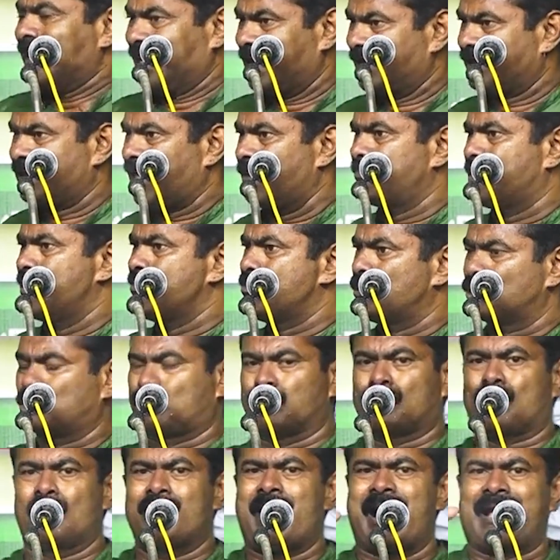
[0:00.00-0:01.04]
என் தம்பி
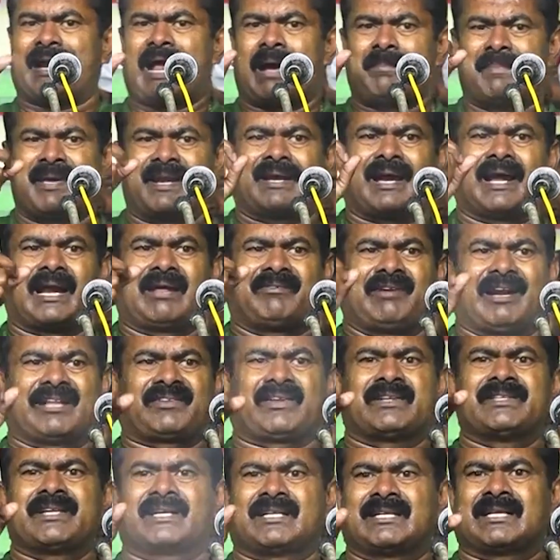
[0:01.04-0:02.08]
முத்துக்குமார் அமெரிக்காவில் வேலை
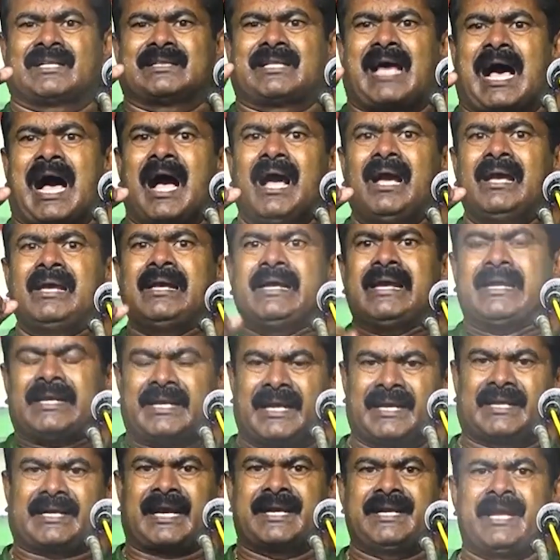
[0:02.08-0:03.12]
செஞ்சுக்கிட்டு இருந்தான்
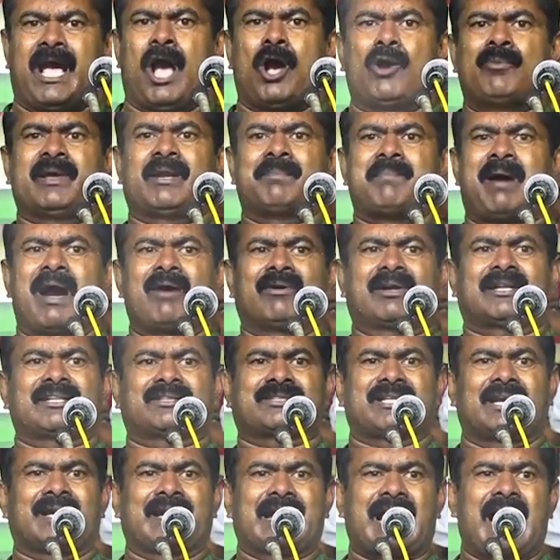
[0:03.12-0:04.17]
இன்னைக்கு கன்னியாகுமரி
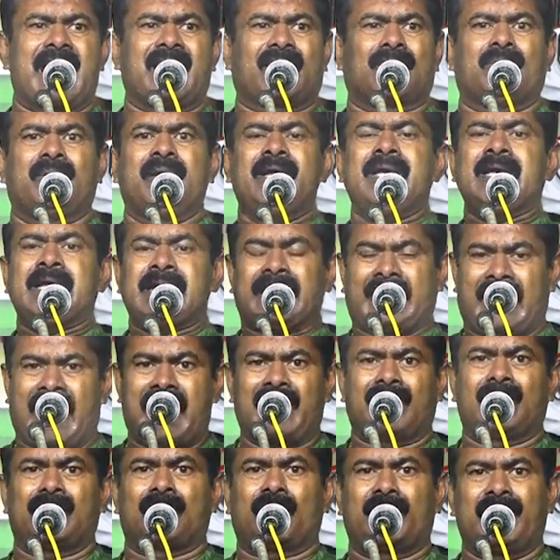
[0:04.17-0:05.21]
மாவட்டத்தில் நாகர்
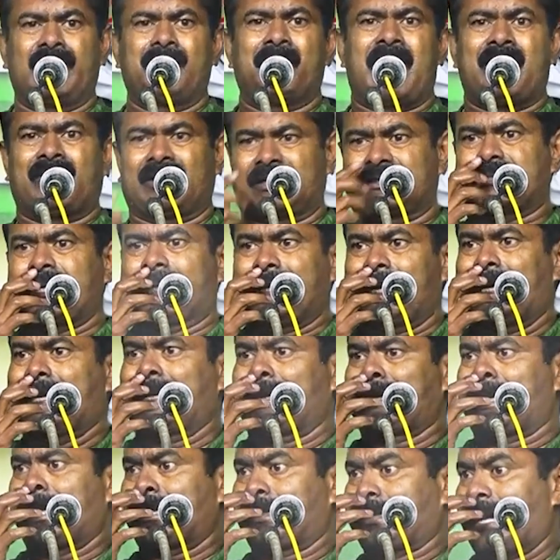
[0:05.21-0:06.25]
நாகர்கோவில் மாவட்ட
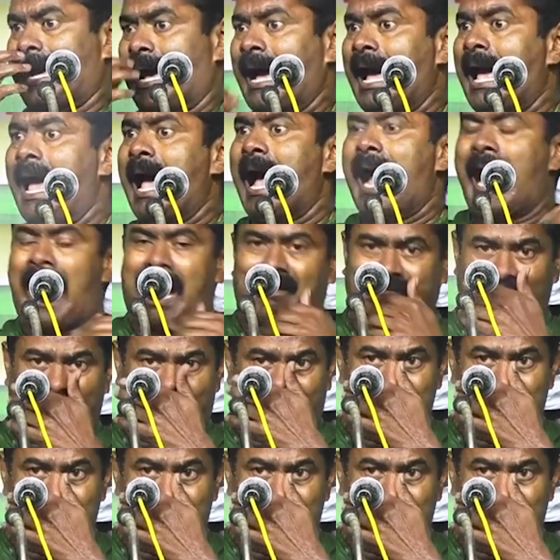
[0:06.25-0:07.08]
செயலாளராக இருக்கான் அவன்